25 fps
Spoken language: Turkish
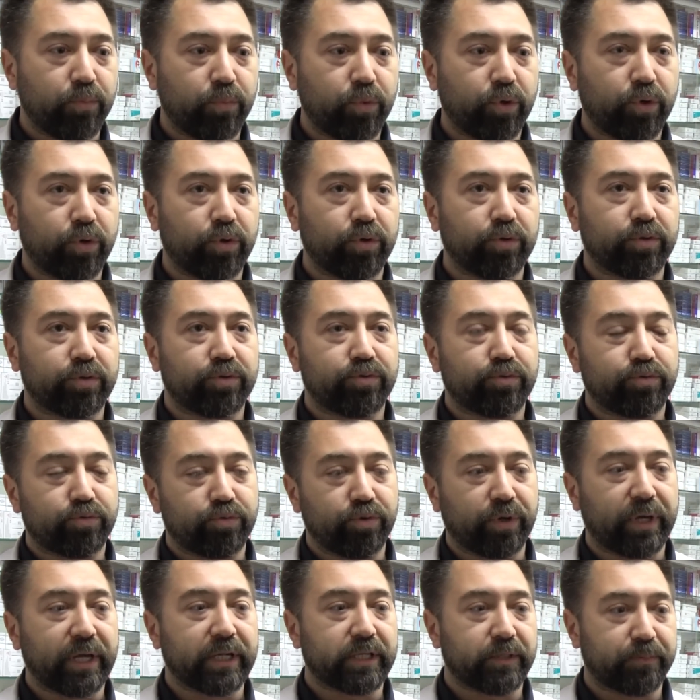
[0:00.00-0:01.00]
Bu
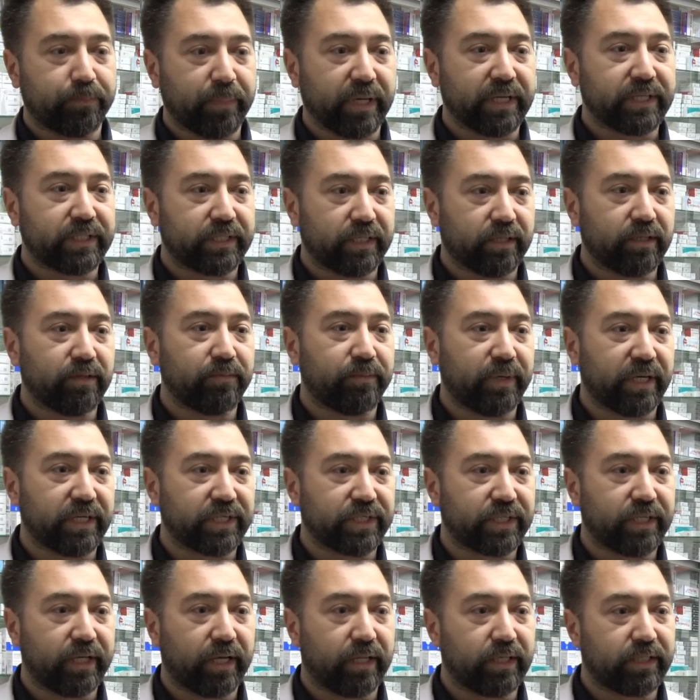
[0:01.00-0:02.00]
süreç başladı
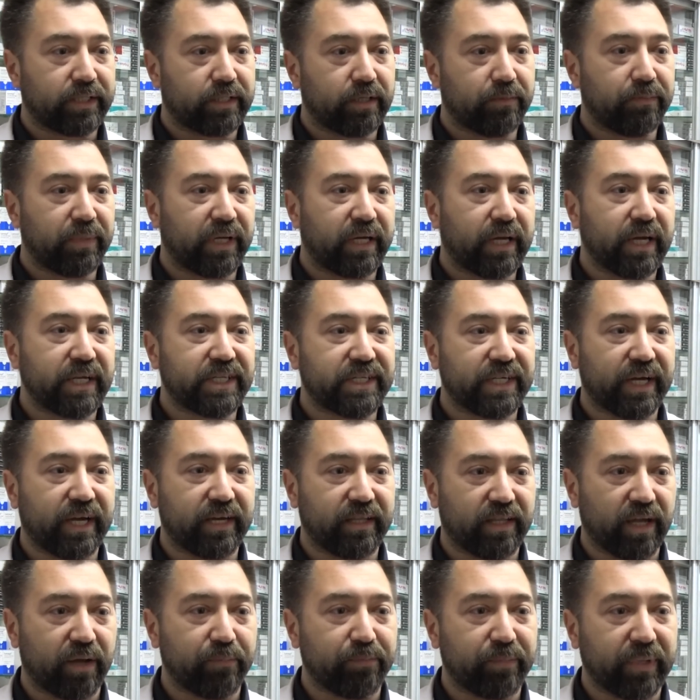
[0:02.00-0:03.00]
başlayalı işte birkaç
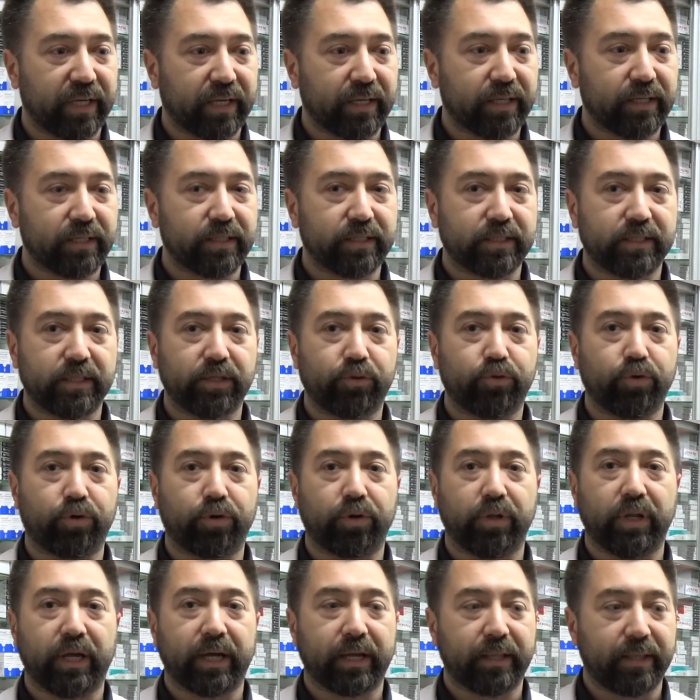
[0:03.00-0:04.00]
aydan beri
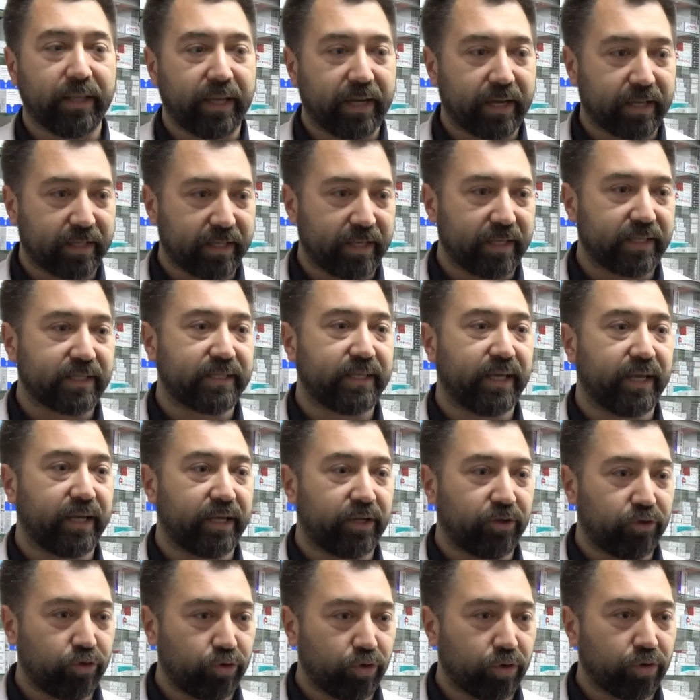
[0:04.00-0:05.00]
stoklar
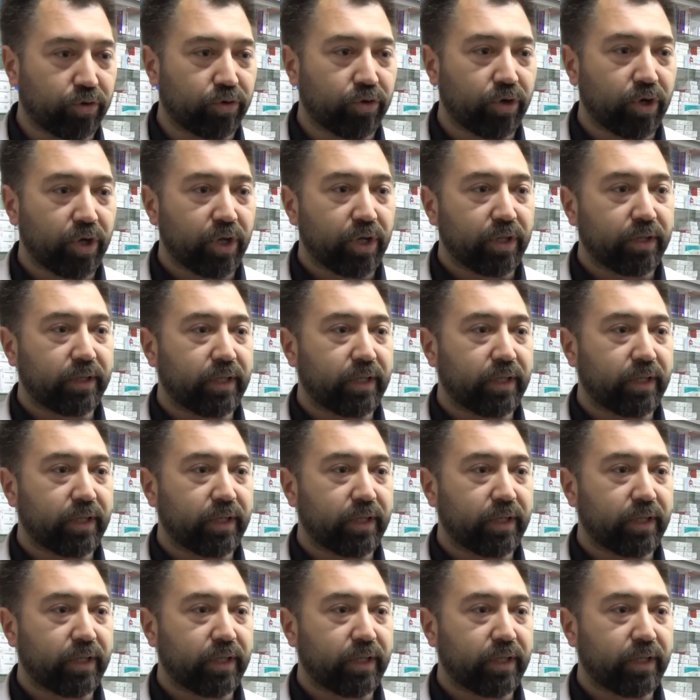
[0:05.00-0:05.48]
neredeyse yok.